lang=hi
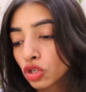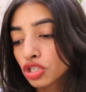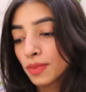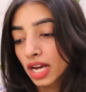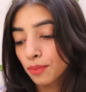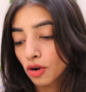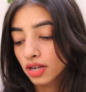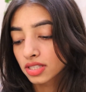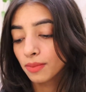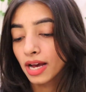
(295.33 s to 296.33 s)
कुछ मेकअप
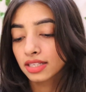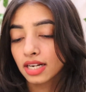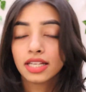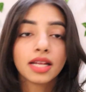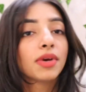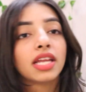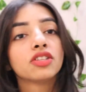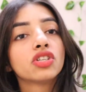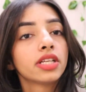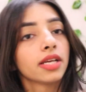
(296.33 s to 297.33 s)
प्रोडक्ट्स की बात कर लेते हैं मेरे
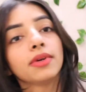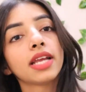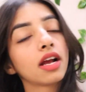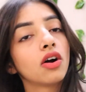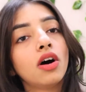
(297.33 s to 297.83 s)
जितने भी नाइका